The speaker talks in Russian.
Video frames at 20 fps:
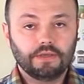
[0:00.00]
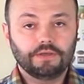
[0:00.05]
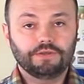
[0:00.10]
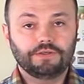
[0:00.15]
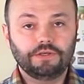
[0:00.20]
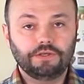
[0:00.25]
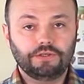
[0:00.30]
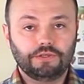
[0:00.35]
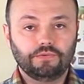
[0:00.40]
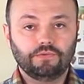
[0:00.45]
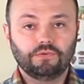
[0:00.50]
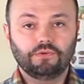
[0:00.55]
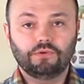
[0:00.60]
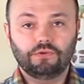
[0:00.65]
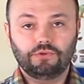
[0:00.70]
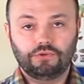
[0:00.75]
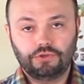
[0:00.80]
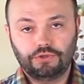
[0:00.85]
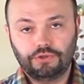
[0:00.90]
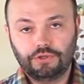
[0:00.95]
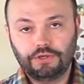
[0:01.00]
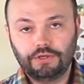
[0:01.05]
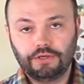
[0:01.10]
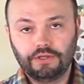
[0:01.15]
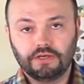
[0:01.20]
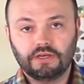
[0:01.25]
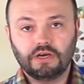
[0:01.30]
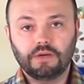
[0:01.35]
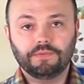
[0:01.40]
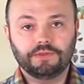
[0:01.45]
Здесь всего 4
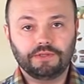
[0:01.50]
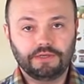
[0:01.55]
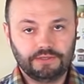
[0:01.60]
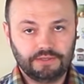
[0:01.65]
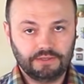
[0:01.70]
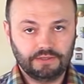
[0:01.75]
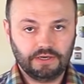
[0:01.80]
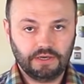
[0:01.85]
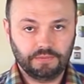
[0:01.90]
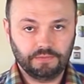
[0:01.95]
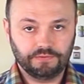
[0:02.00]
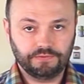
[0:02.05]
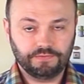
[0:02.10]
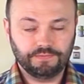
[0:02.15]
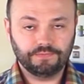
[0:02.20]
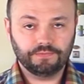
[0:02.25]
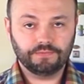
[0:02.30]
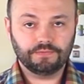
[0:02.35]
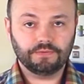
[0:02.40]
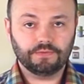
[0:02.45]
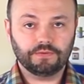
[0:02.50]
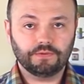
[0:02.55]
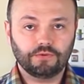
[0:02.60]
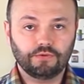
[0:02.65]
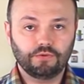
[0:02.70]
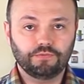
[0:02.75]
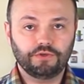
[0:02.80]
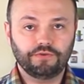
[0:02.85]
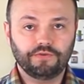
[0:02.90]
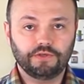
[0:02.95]
килограмма 300 граммов
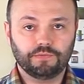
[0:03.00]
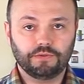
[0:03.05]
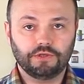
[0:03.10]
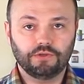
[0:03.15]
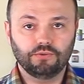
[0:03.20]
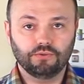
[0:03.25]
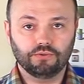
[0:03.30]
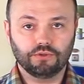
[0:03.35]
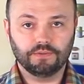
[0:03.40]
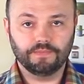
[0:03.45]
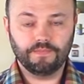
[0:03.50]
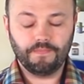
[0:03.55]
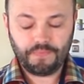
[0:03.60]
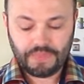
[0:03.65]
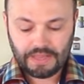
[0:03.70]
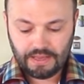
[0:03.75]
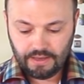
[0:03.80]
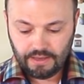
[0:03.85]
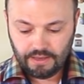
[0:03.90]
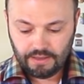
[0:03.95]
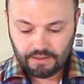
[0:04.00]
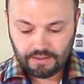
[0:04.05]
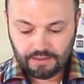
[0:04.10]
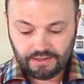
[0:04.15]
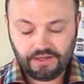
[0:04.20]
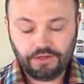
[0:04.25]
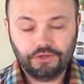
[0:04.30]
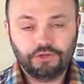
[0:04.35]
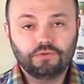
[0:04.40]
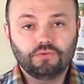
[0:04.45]
общий вес продукта.
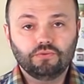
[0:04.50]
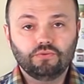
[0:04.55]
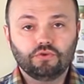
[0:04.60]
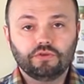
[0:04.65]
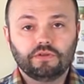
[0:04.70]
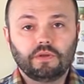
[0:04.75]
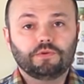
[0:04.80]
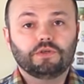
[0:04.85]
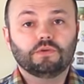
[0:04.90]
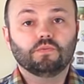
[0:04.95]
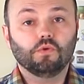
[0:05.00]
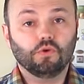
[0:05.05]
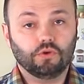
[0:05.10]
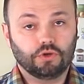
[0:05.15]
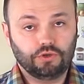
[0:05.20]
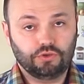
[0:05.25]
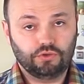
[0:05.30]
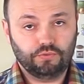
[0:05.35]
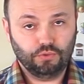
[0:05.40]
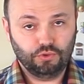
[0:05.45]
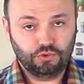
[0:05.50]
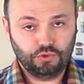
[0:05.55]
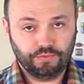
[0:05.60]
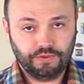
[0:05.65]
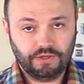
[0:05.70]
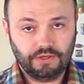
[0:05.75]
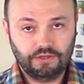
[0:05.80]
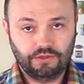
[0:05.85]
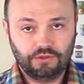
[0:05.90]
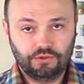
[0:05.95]
Для чего нужен вообще мокрый способ,
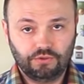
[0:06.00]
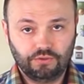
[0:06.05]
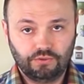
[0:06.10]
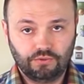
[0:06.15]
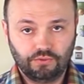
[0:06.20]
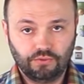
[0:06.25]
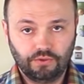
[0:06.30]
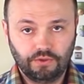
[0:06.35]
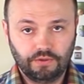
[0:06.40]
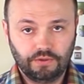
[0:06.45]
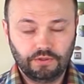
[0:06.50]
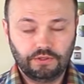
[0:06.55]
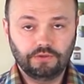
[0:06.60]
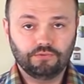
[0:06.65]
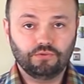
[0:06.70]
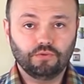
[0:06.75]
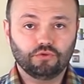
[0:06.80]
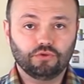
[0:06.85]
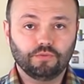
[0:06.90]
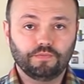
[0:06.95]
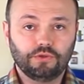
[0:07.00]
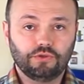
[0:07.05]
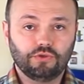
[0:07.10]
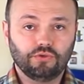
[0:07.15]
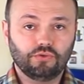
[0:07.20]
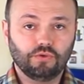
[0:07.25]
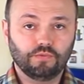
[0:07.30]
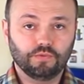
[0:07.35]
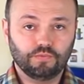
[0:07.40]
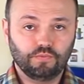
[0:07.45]
а не сухой? Дело в том, что при
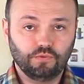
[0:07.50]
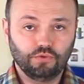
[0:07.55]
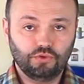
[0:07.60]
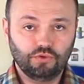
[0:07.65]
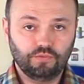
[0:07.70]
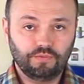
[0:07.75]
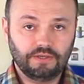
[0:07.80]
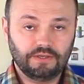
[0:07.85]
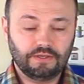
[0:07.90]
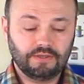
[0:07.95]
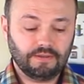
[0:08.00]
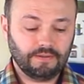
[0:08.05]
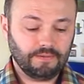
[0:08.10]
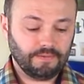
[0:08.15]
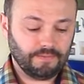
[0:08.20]
сухом способе